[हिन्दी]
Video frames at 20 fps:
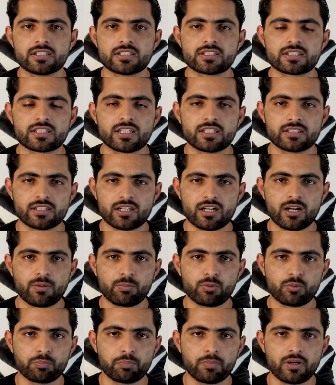इसके अंदर
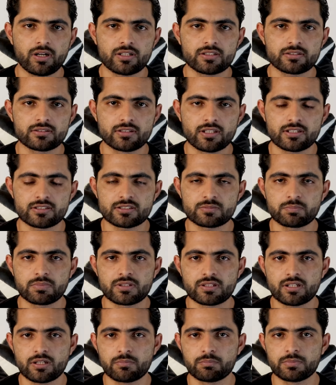आप लोग पाँच दस
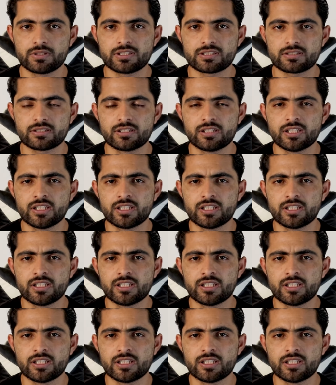पंद्रह बीस